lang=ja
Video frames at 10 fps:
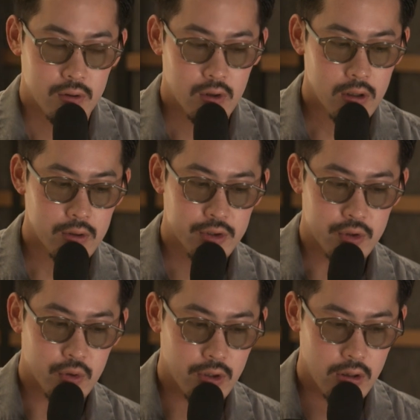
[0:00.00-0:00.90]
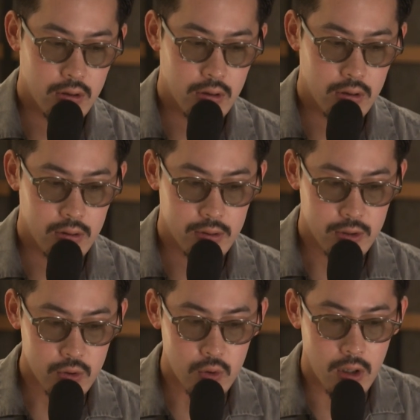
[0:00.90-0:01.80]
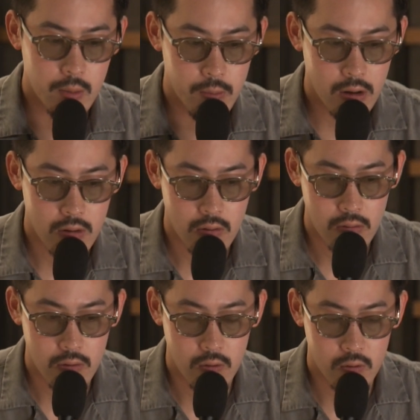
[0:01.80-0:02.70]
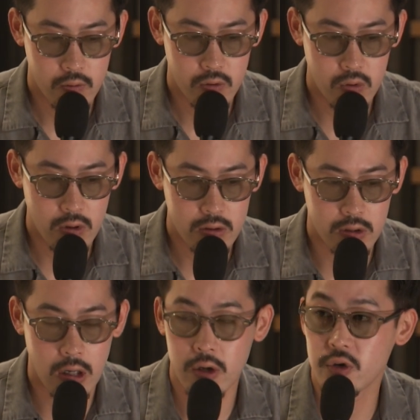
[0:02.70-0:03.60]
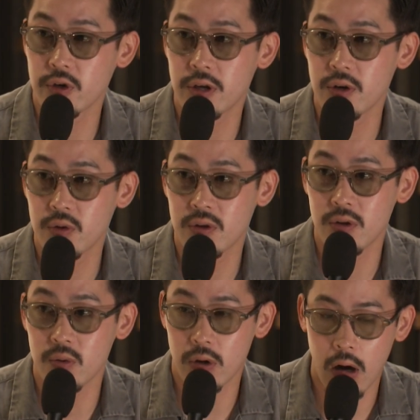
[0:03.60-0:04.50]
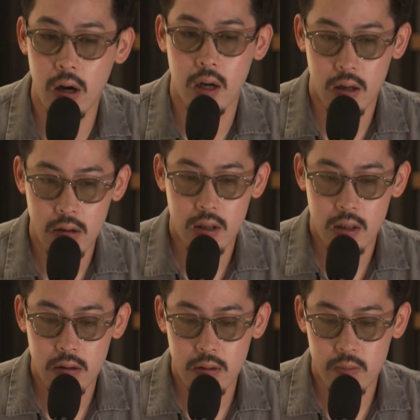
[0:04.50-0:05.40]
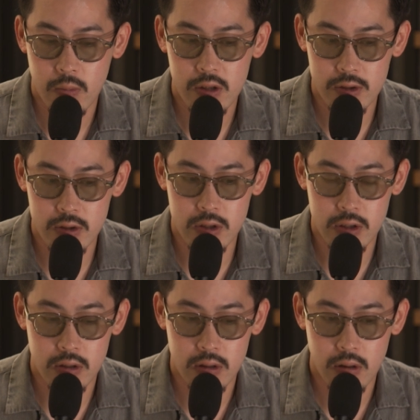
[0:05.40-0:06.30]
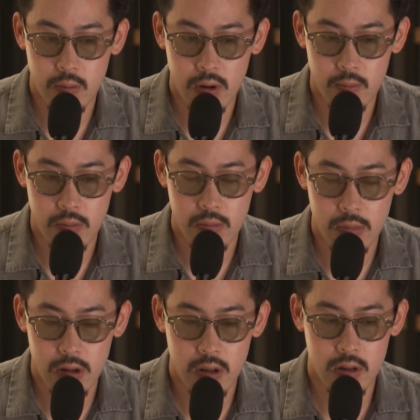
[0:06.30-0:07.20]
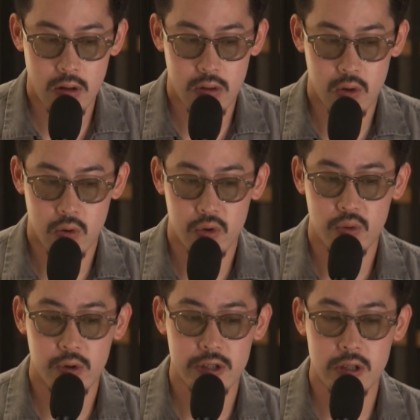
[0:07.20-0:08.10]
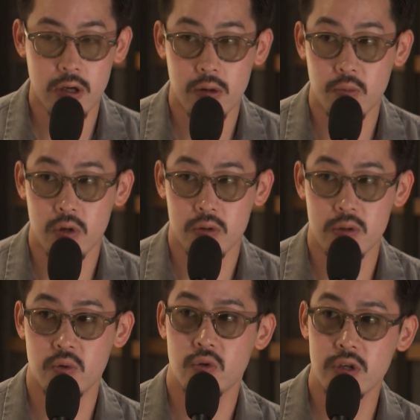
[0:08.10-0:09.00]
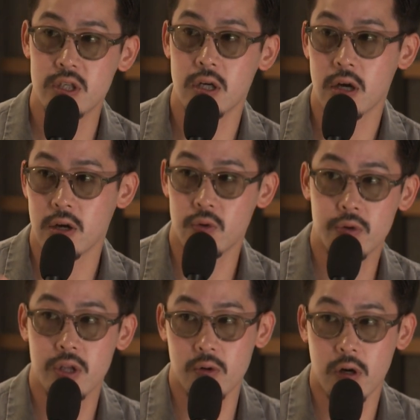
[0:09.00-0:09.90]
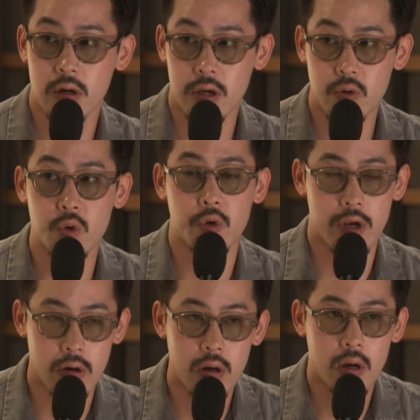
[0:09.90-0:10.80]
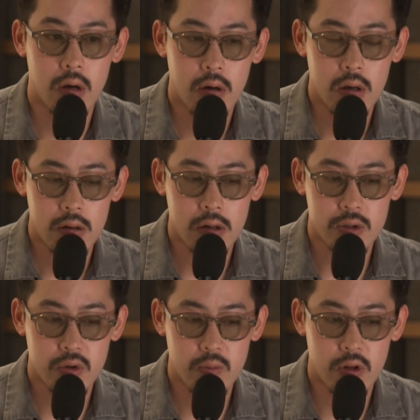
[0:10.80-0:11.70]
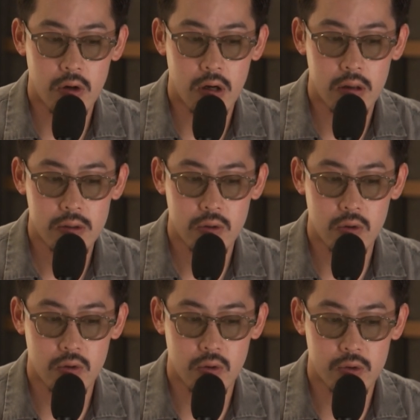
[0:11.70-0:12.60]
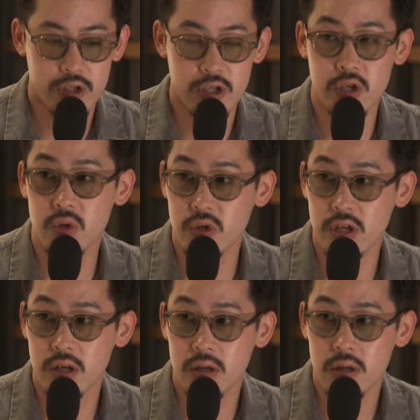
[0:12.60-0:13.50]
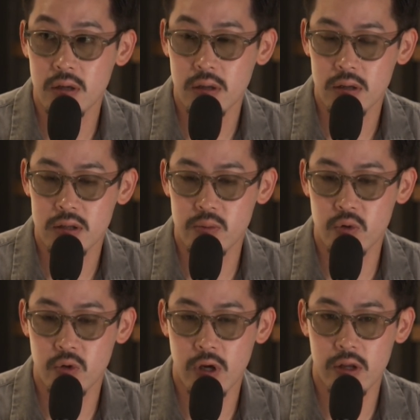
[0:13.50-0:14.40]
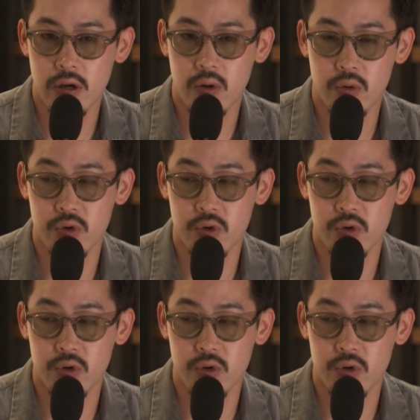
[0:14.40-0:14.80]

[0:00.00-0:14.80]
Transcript: なんでしょうねソロはやっぱこうフットワーク軽くいけるっていうか、まあ、ですしやっぱ、まあ、テンダっていう言葉自体にまあ自分の意思が宿ってはいるのでなんかそういう意味ではすごくこう自由に自分のやりたいことを